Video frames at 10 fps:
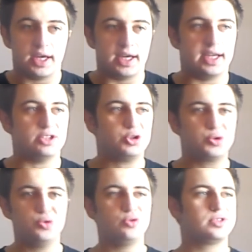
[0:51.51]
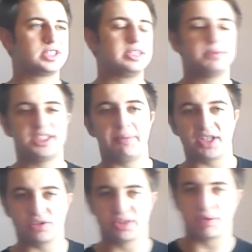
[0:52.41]
Et du coup, si par
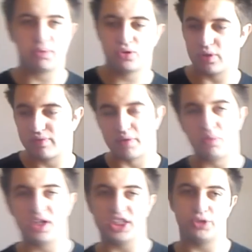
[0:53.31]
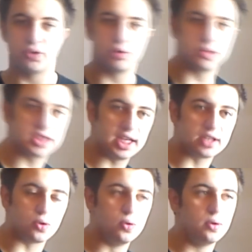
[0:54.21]
exemple j'ai un peu de temps devant moi et que je veux commencer
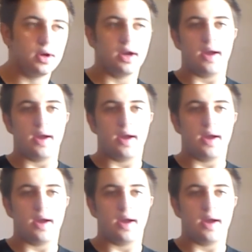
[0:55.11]
l'intro,